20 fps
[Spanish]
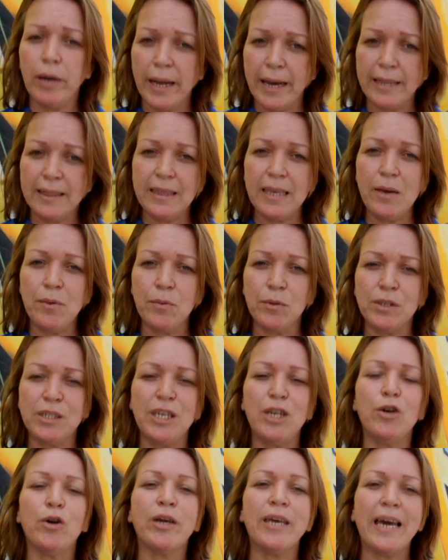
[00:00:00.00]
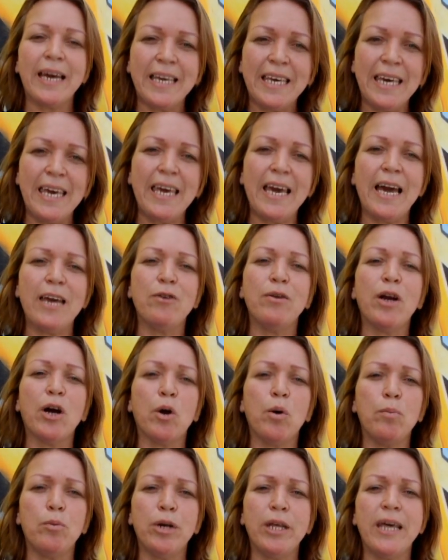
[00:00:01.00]
negativo, sino que aquí hay una
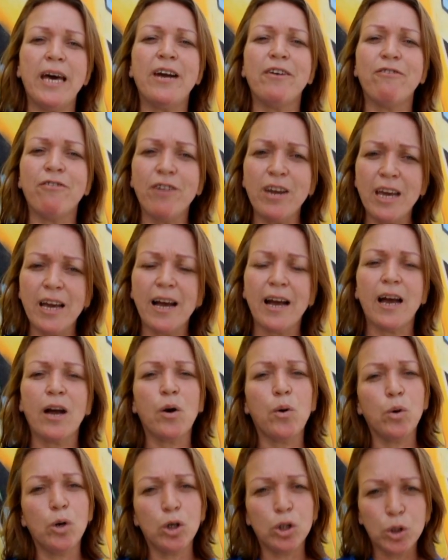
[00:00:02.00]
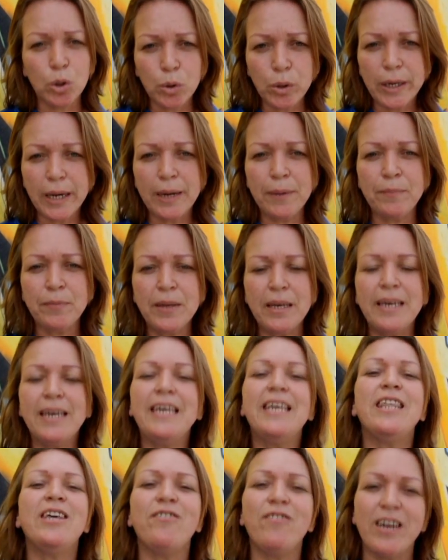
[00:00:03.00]
comunidad rica en cultura
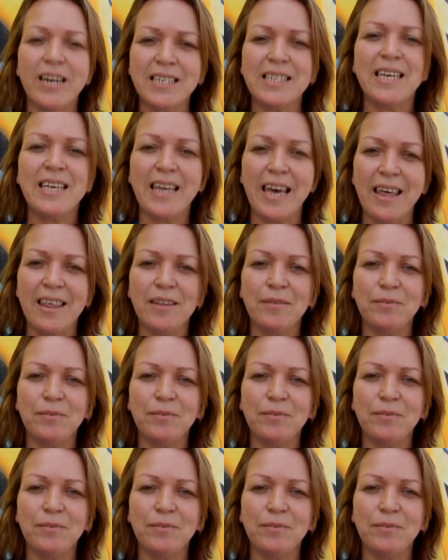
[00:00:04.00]
y diversidad.